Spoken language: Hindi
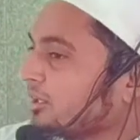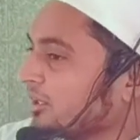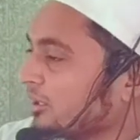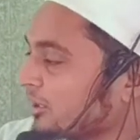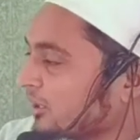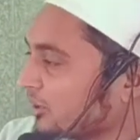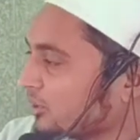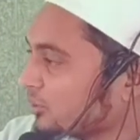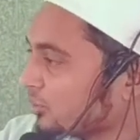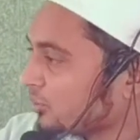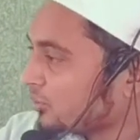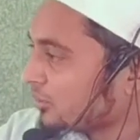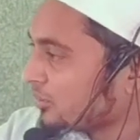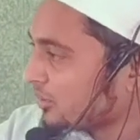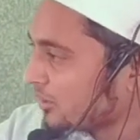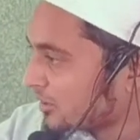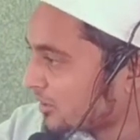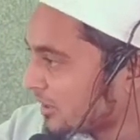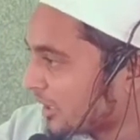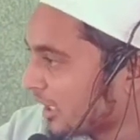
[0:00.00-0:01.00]
इनके जो
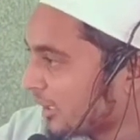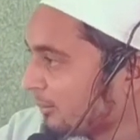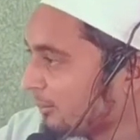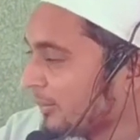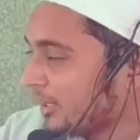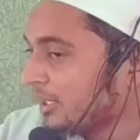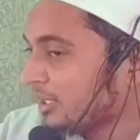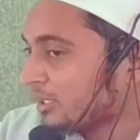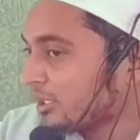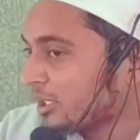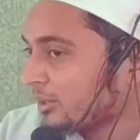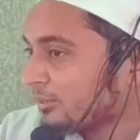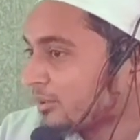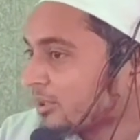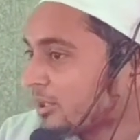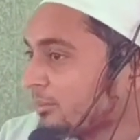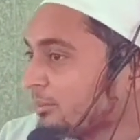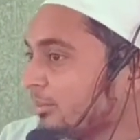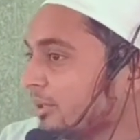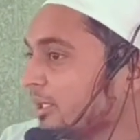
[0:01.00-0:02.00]
इस्लाम में इनके
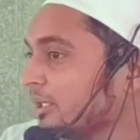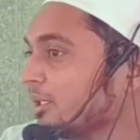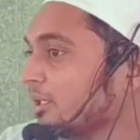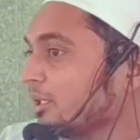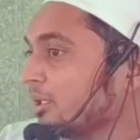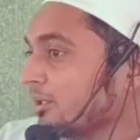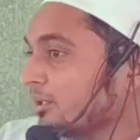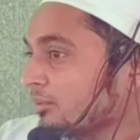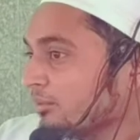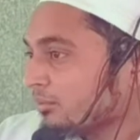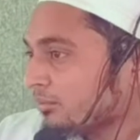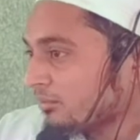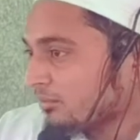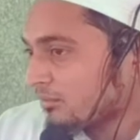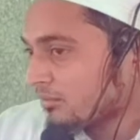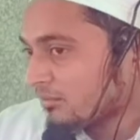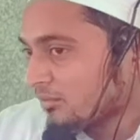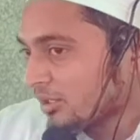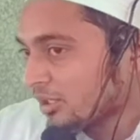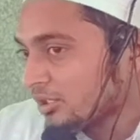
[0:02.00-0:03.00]
मज़हब
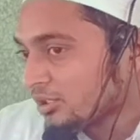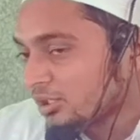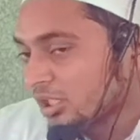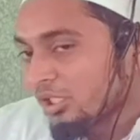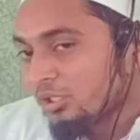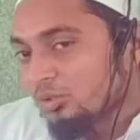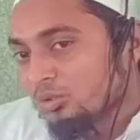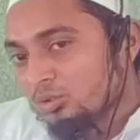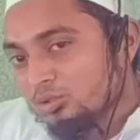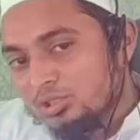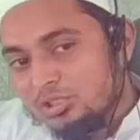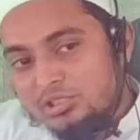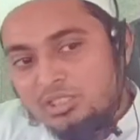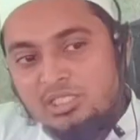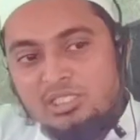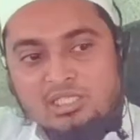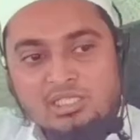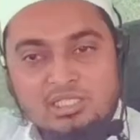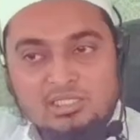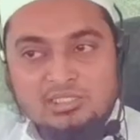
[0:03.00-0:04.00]
में इंसानों को
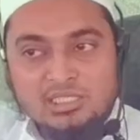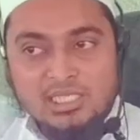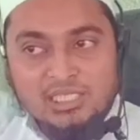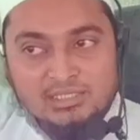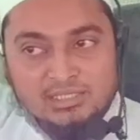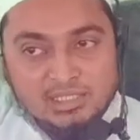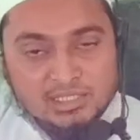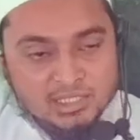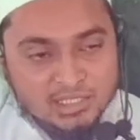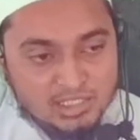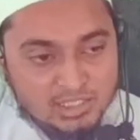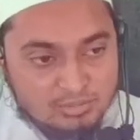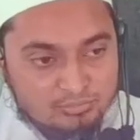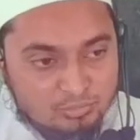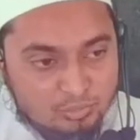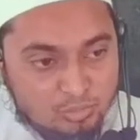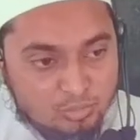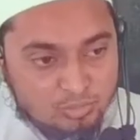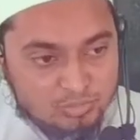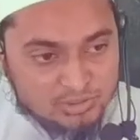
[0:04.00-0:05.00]
सजा करना जायज़ है कहीं
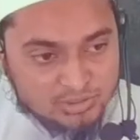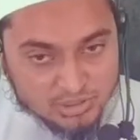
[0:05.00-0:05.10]
वो